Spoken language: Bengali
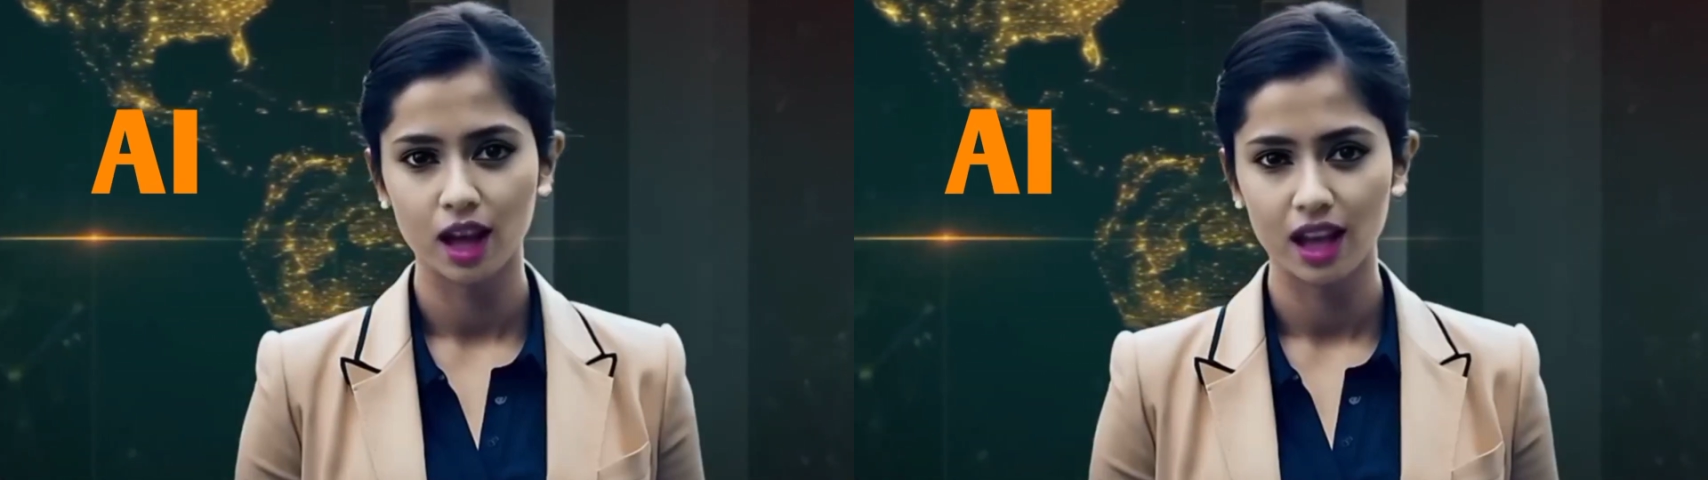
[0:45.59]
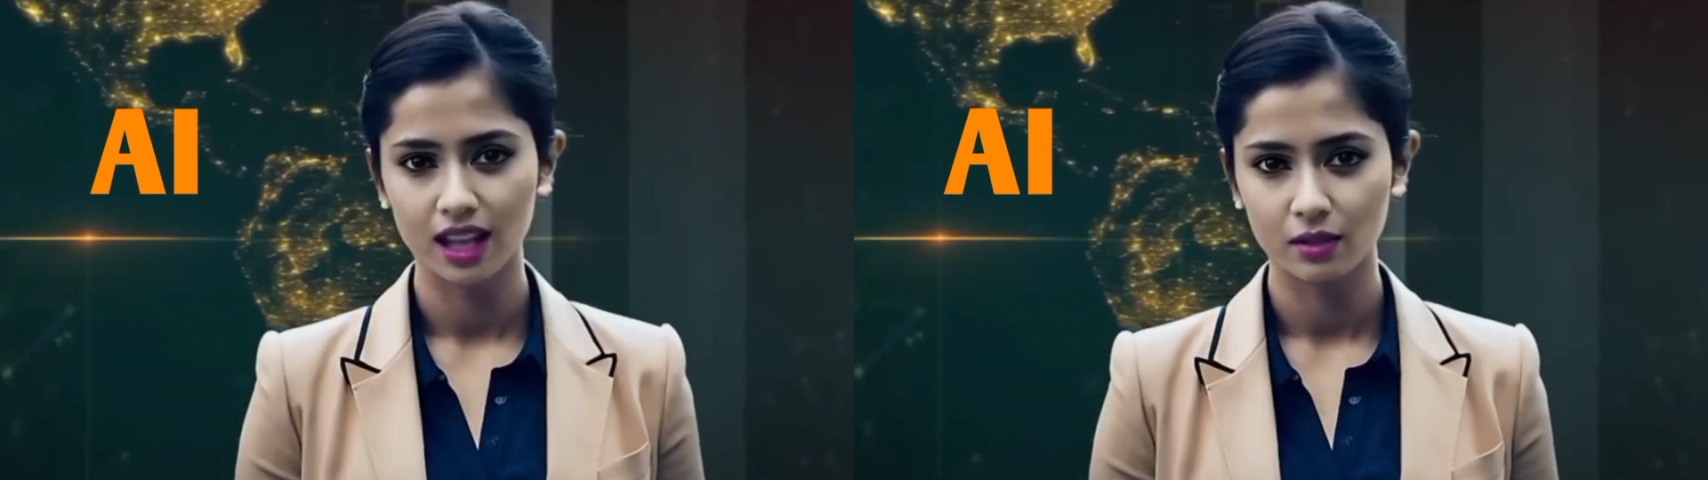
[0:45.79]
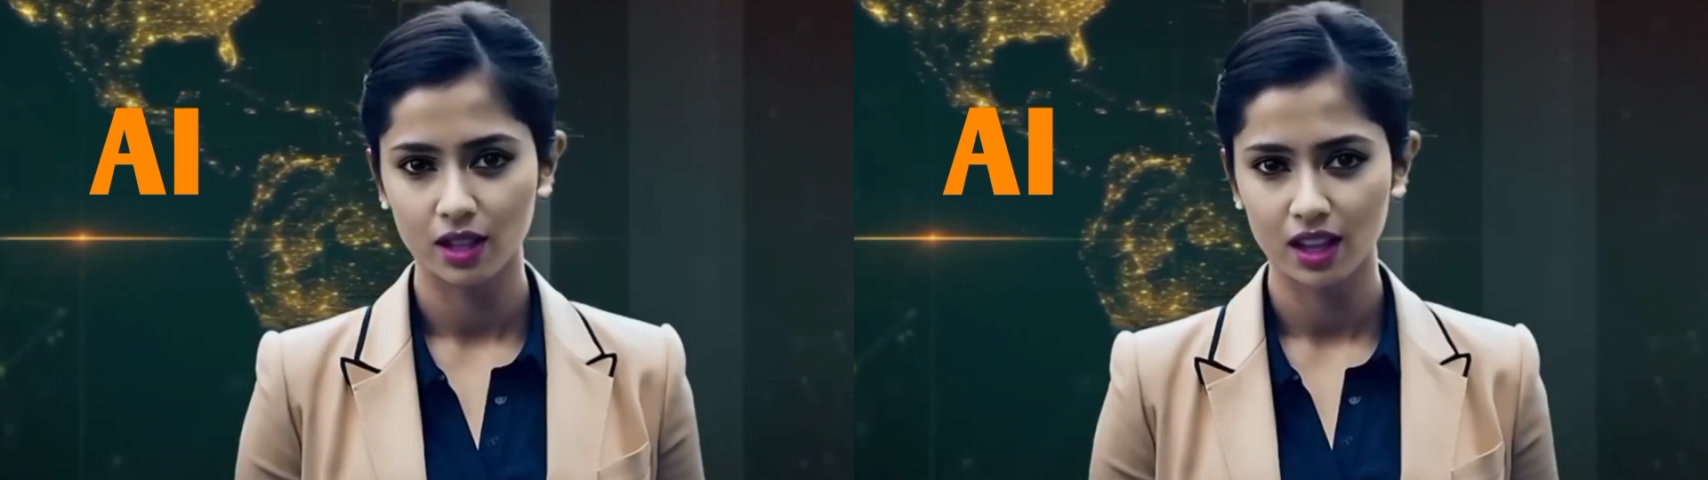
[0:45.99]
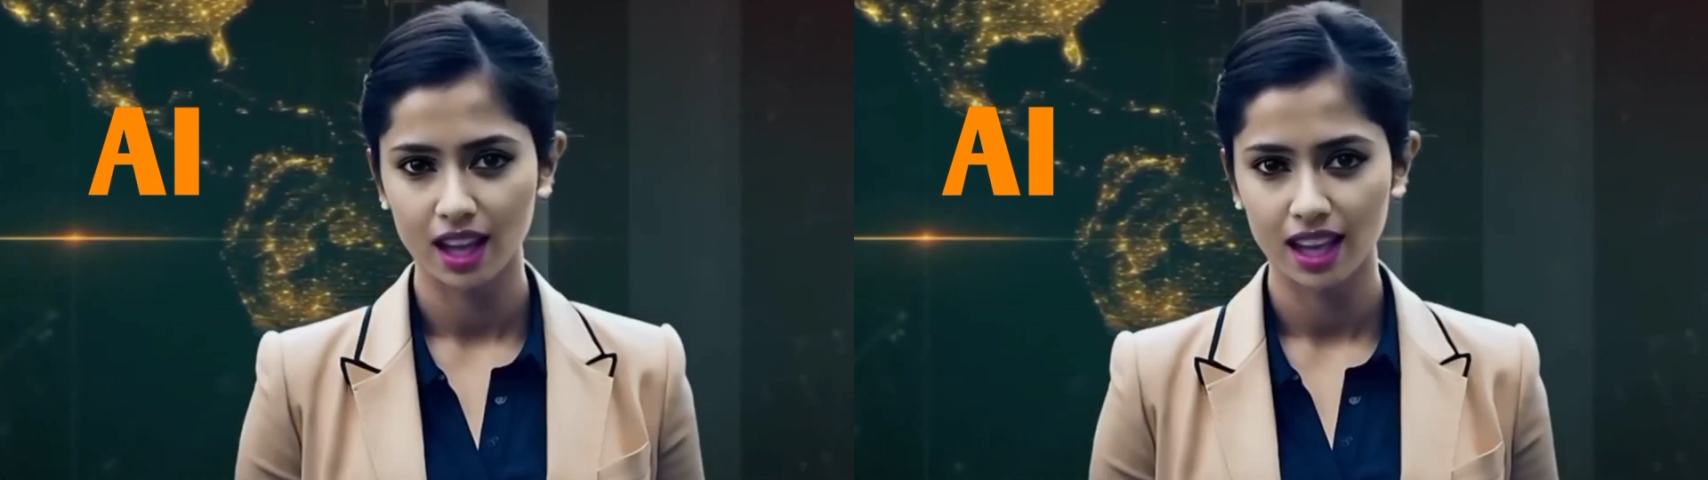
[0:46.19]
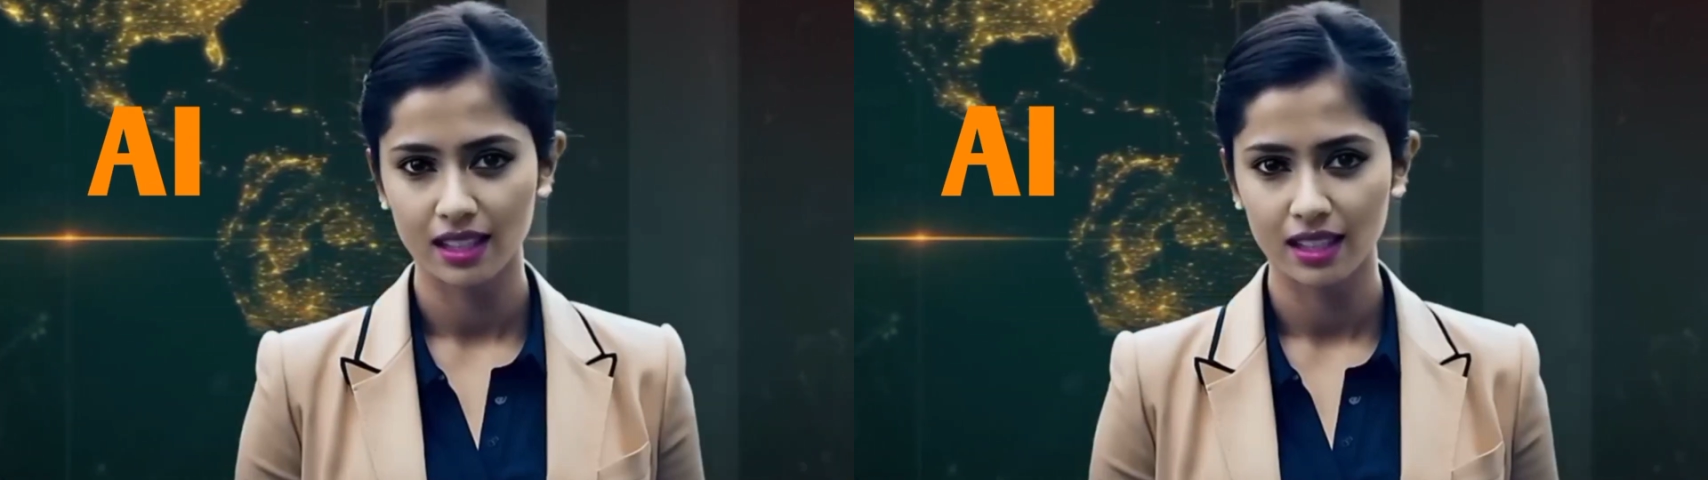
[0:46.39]

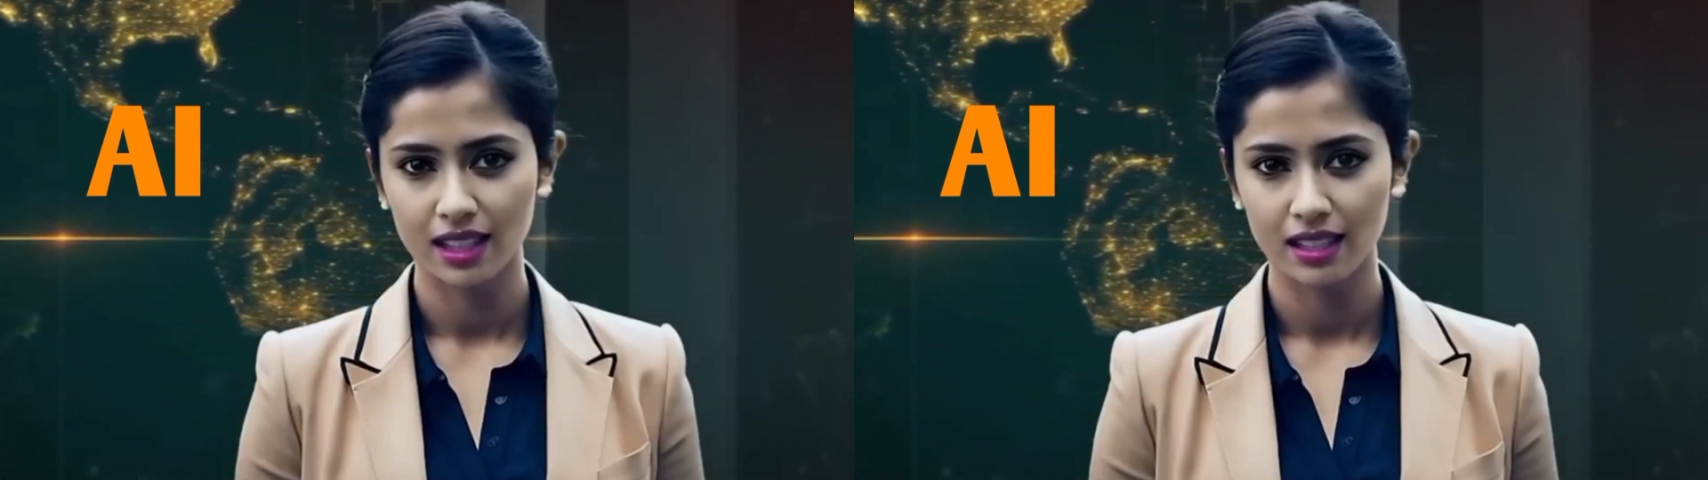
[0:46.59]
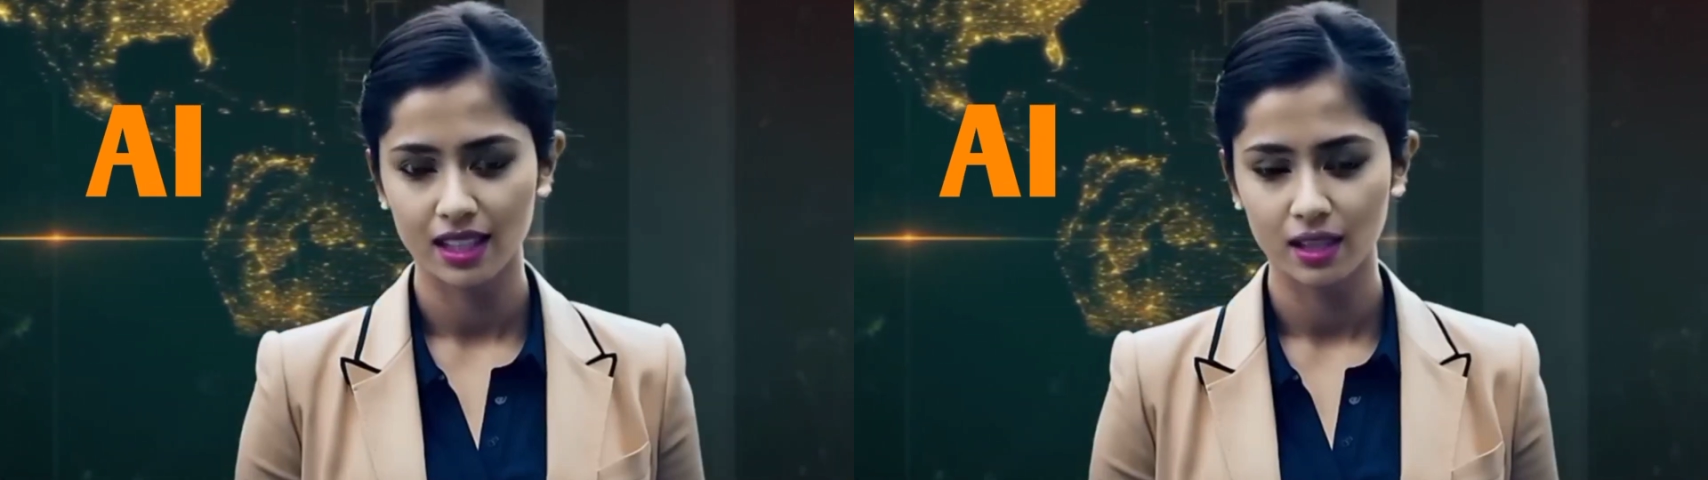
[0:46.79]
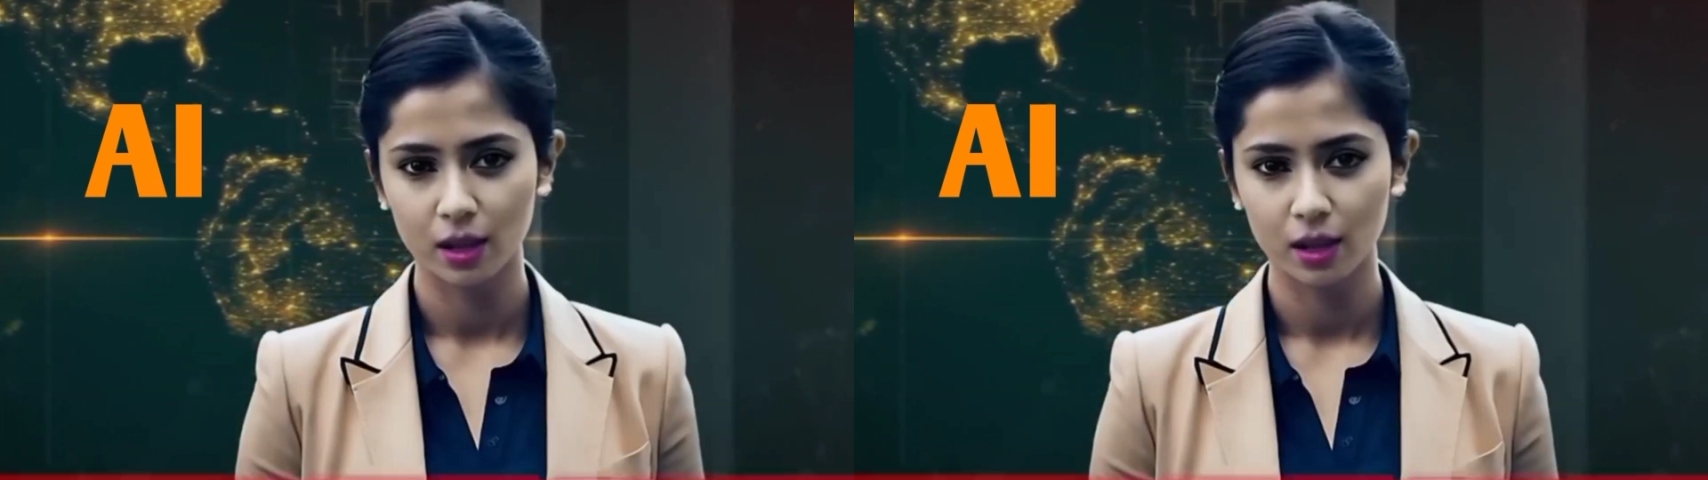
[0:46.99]
আর্টিফিশিয়াল ইন্টেলিজেন্স